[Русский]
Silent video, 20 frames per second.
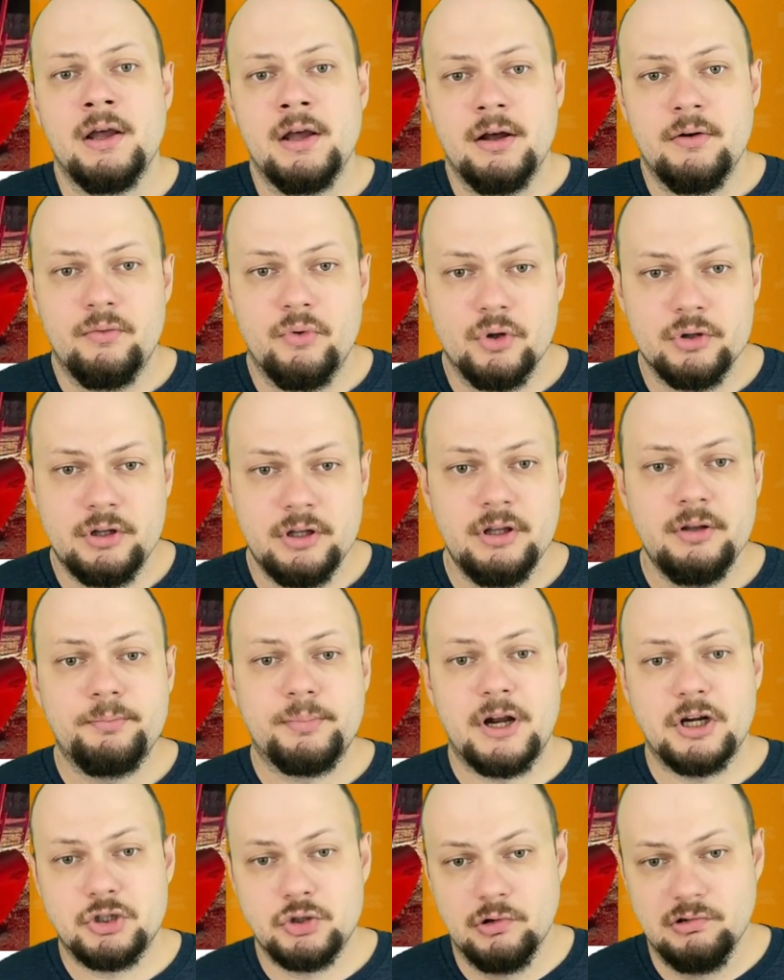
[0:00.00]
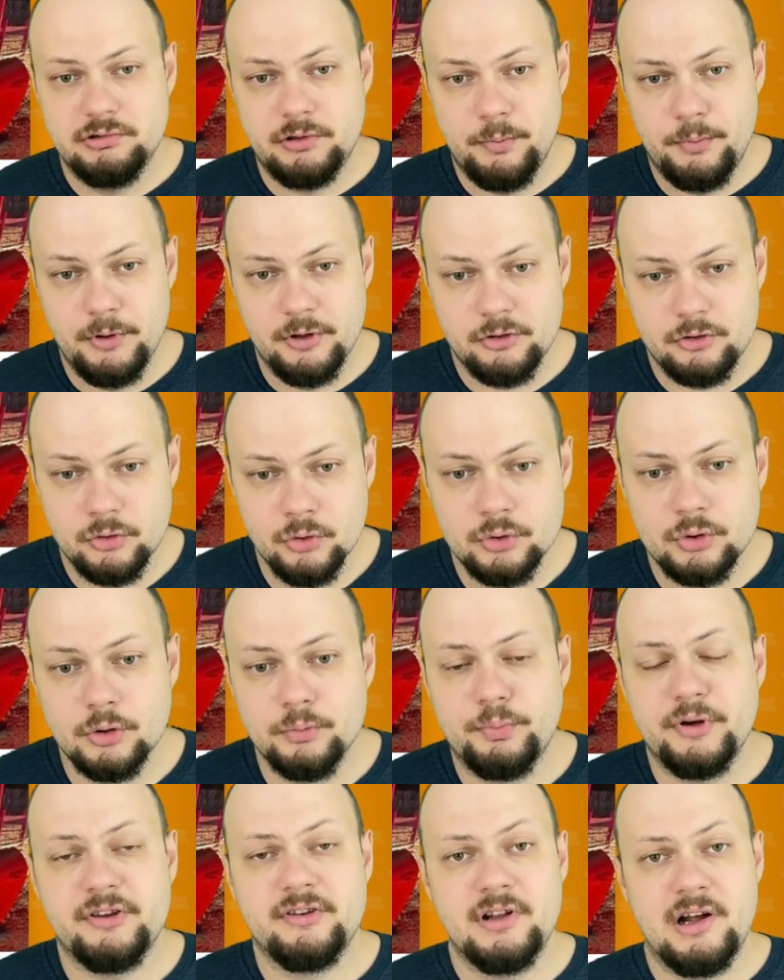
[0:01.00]
Вот, и прошел теперь суд, он
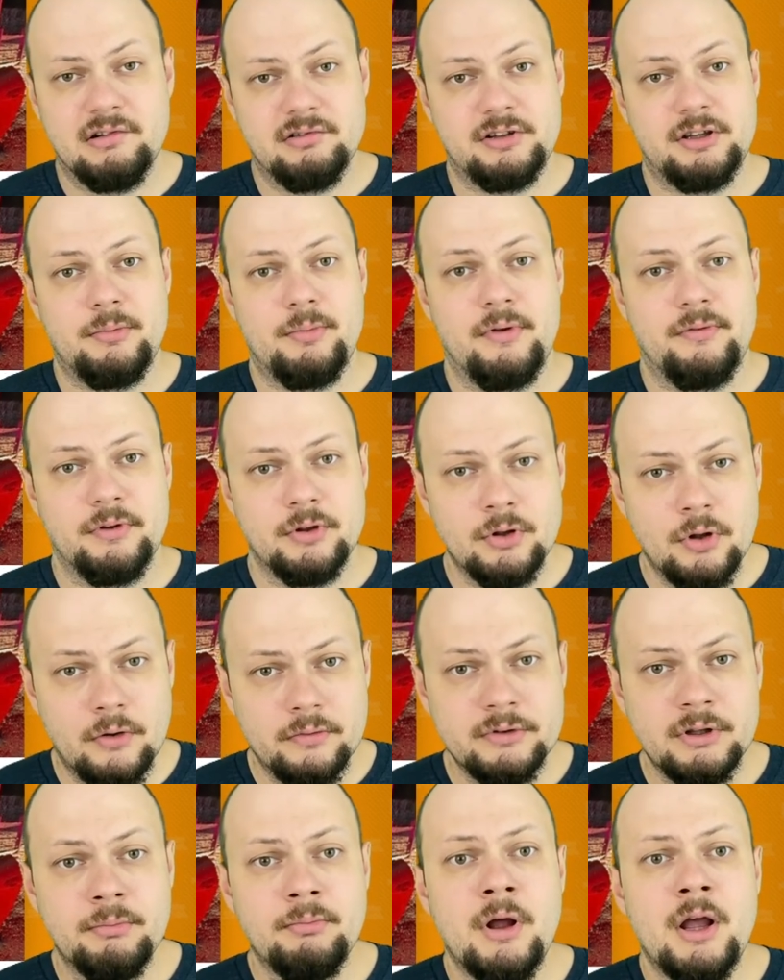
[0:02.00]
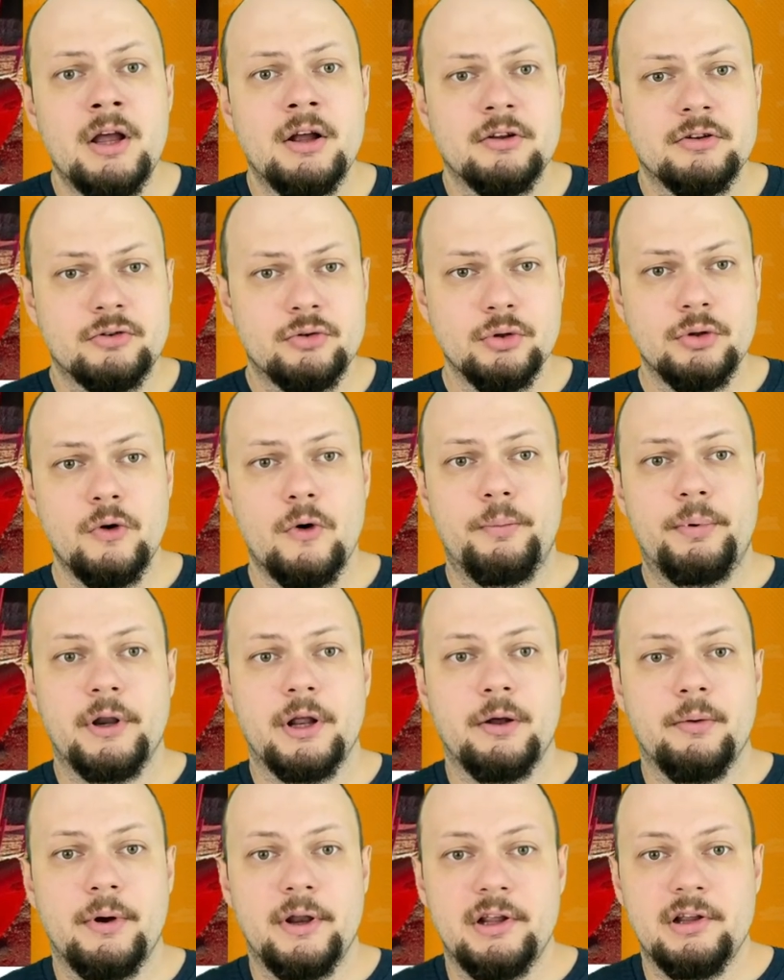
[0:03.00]
признал себя виновным, суд его
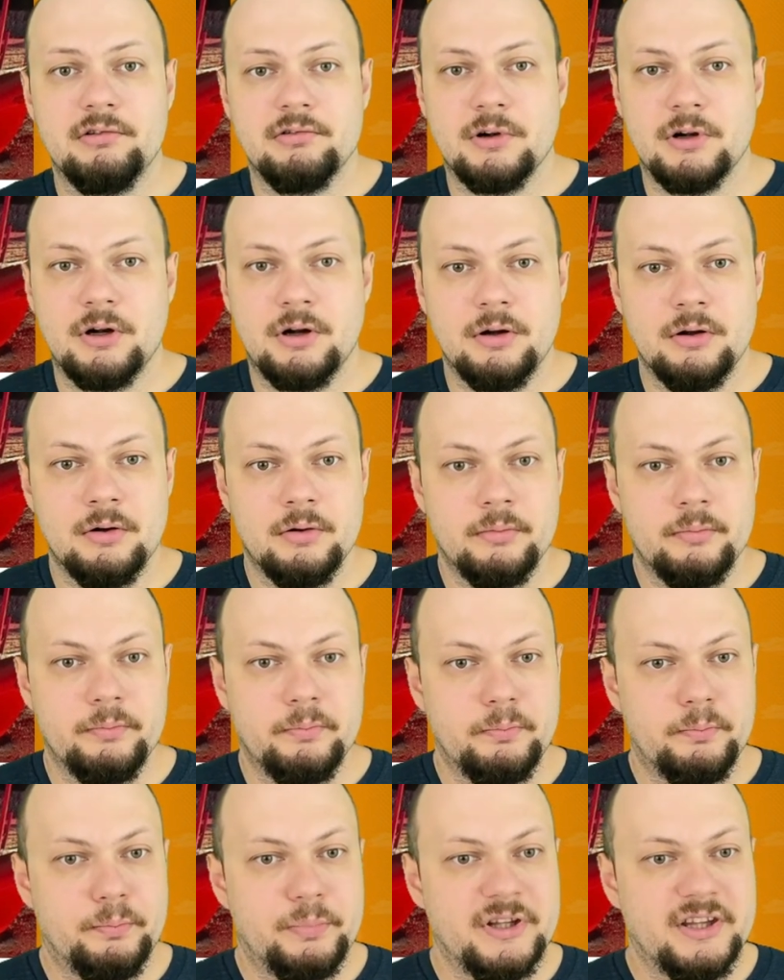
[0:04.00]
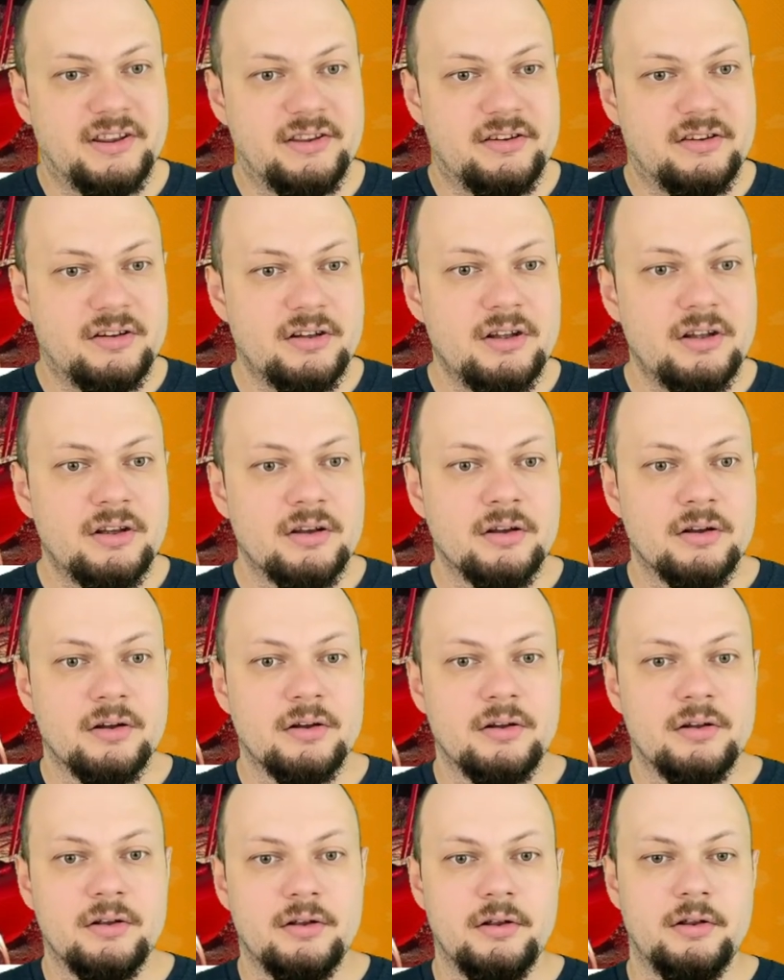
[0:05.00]
приговорил к пяти
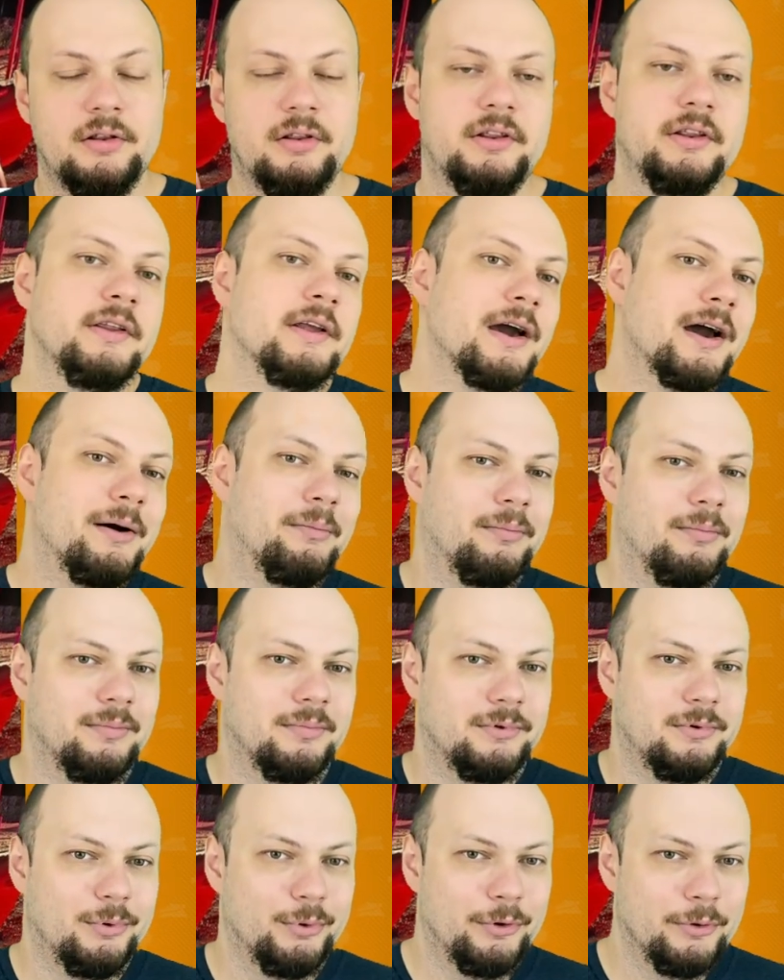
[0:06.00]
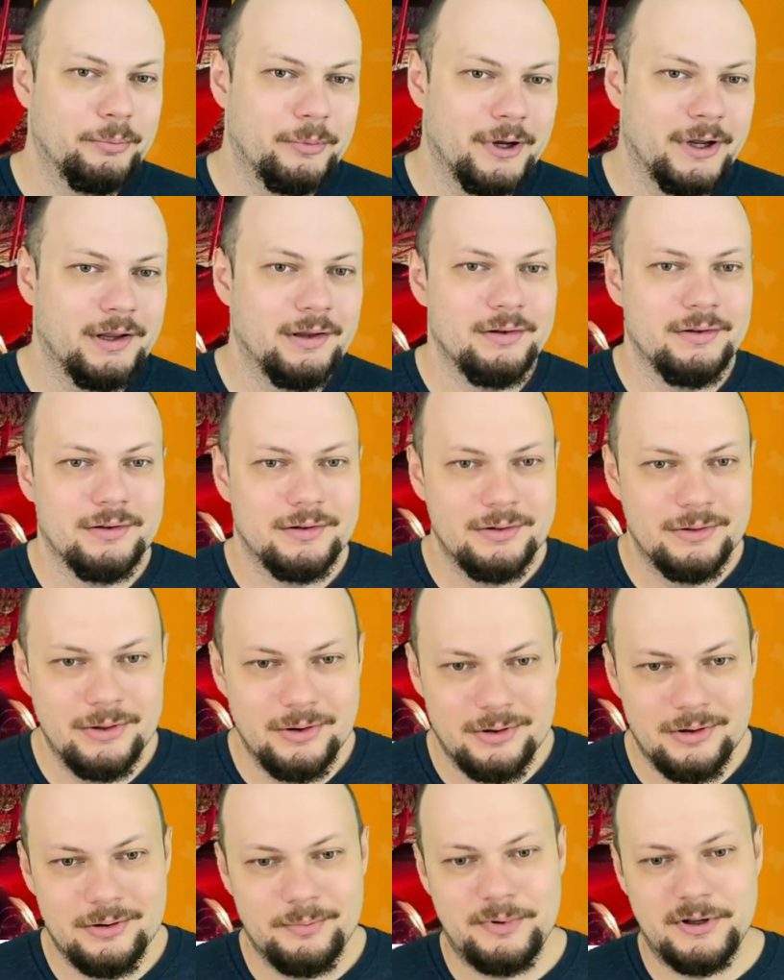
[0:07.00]
дням тюрьмы,
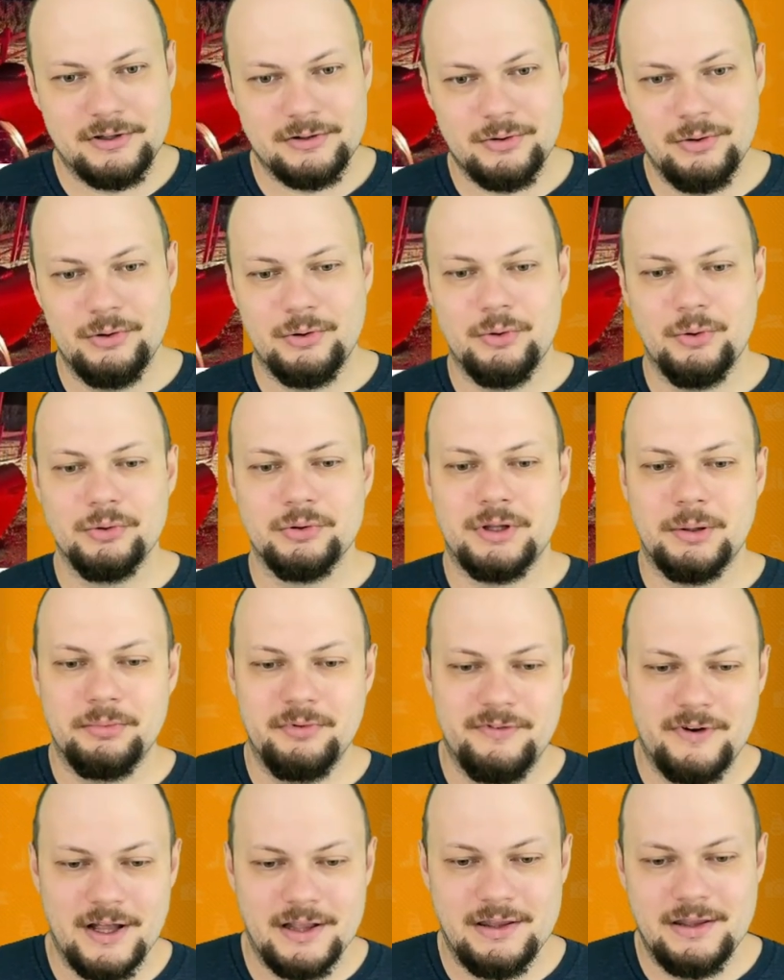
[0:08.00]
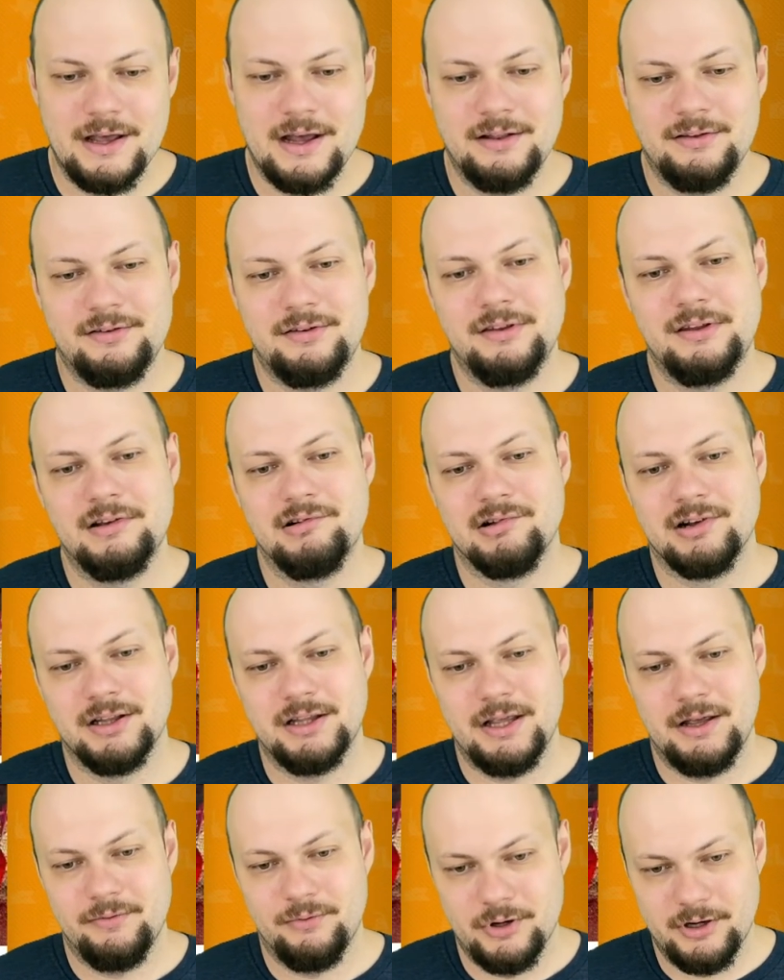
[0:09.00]
но поскольку он там два дня отсидел,
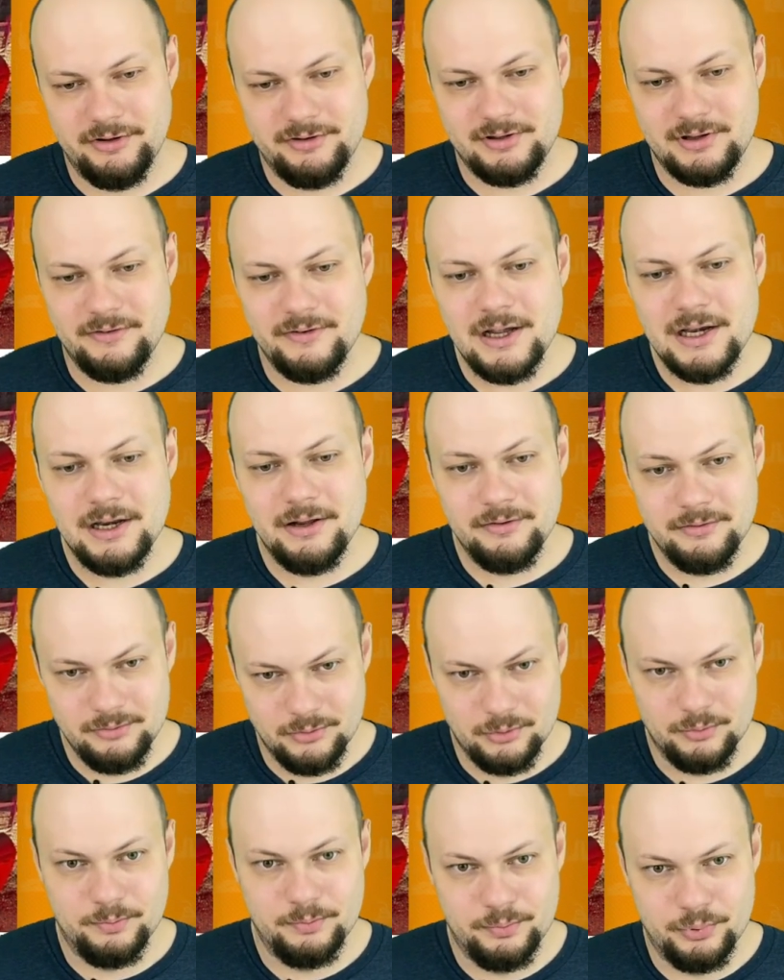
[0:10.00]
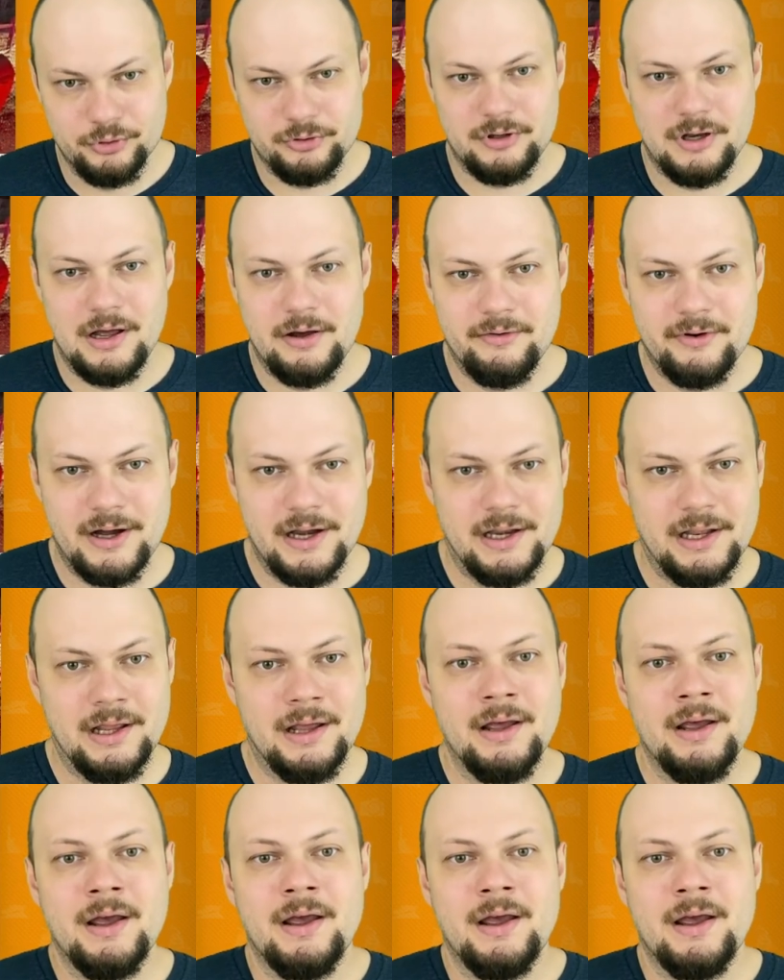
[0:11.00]
когда его арестовали, ну, после аварии,